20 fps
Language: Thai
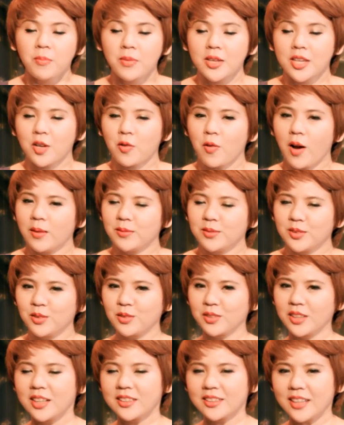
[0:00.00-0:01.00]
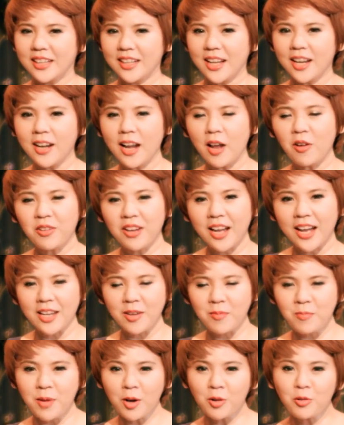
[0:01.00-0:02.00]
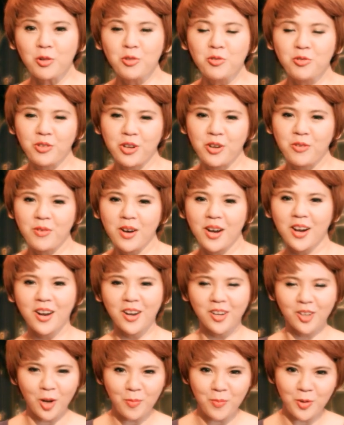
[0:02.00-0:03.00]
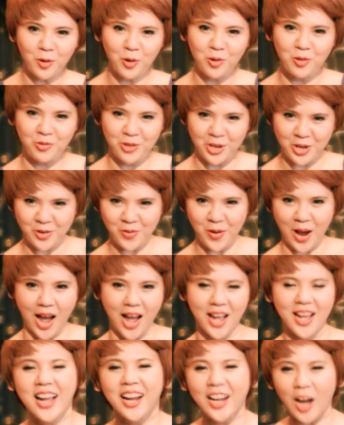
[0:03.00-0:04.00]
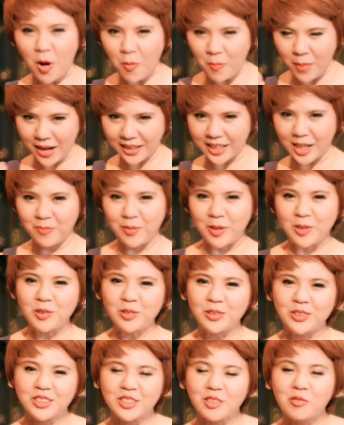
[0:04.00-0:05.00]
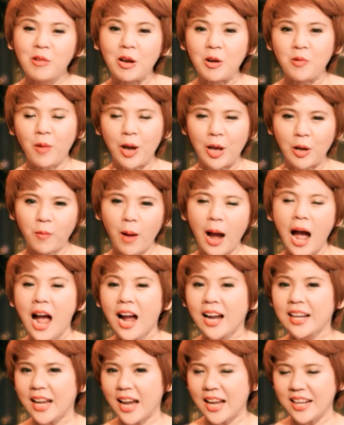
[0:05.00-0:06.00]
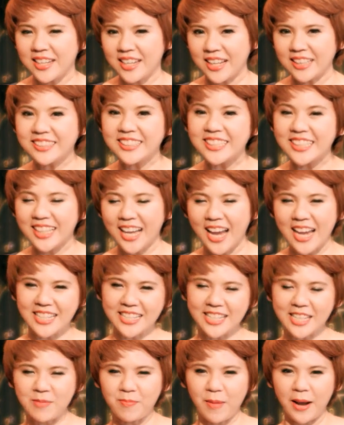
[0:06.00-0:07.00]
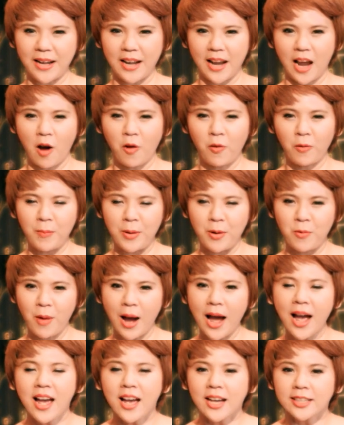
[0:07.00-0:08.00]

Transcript: มีความสุขแต่นั้นแล้วไงเมื่อคุณฟินเวอร์ก็มีคนฟินกว่าเข้ามาทำให้คุณรู้สึกหวั่นไหวกว่างานนี้ทีใครทีมันเอาเป็นว่า